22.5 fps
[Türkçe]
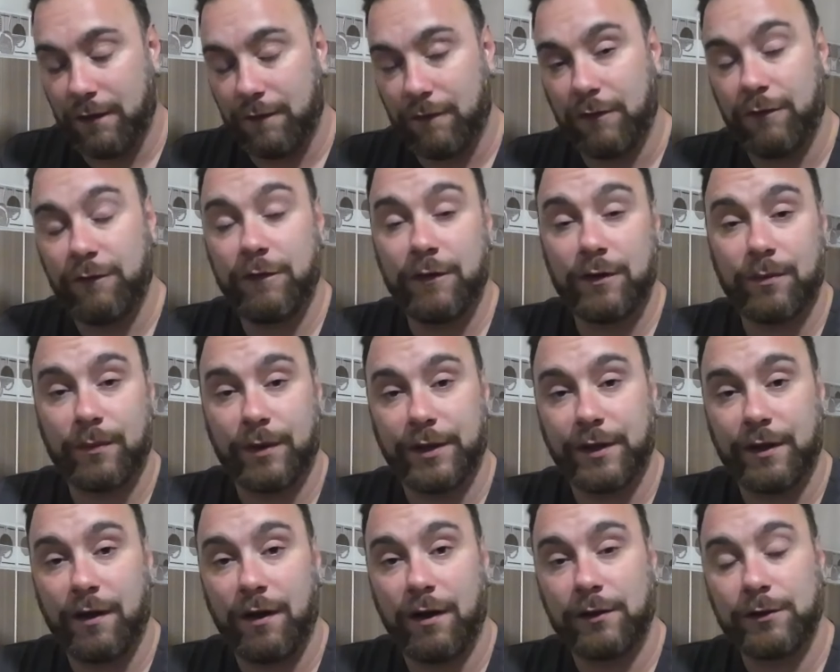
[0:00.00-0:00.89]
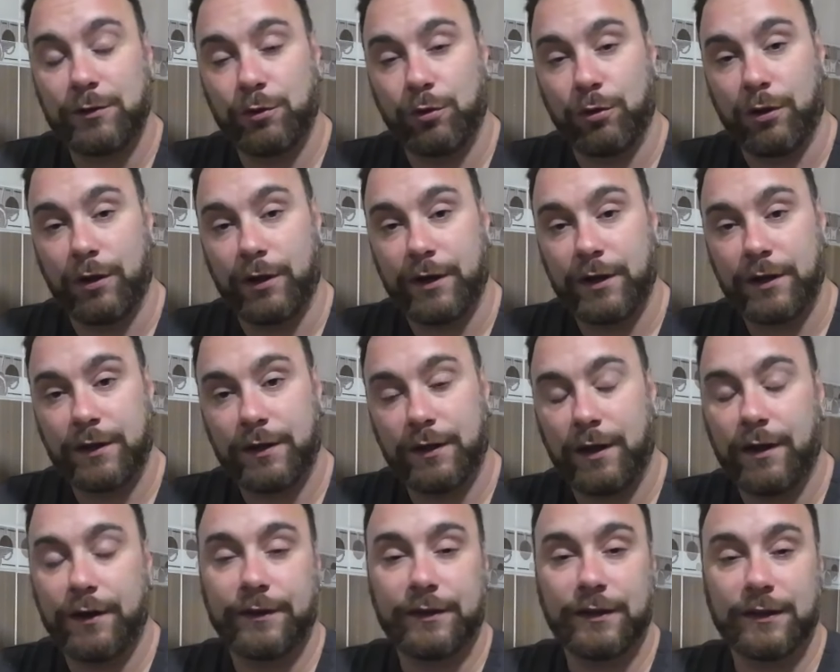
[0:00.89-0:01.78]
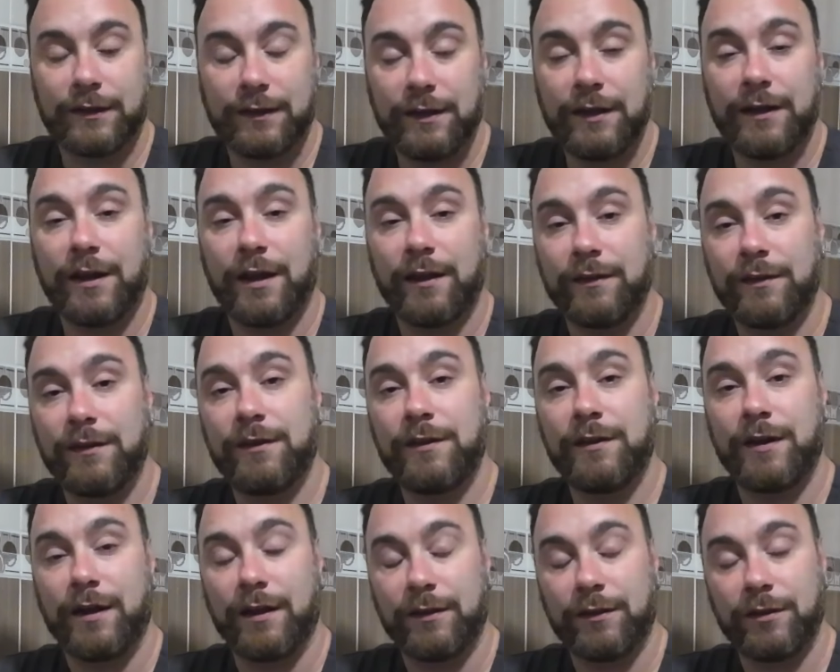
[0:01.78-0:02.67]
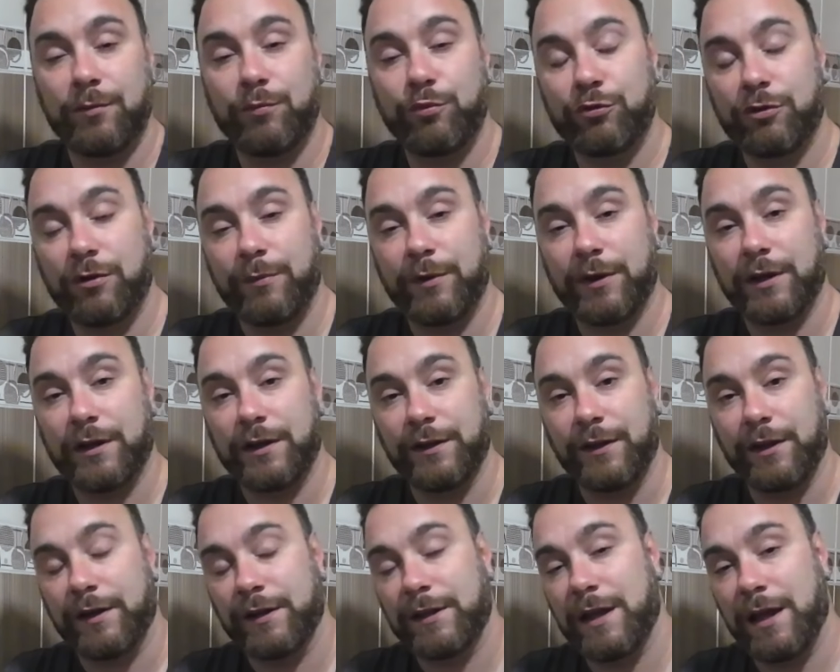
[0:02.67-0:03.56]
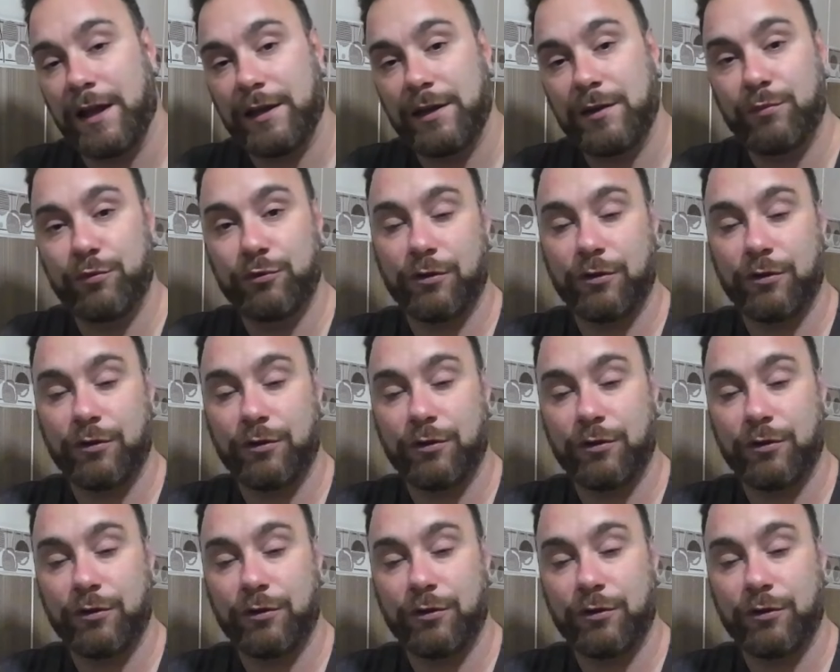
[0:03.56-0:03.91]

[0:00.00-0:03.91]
Ve firma da haklı olarak artık direndi direndi bu zamana kadar geldi.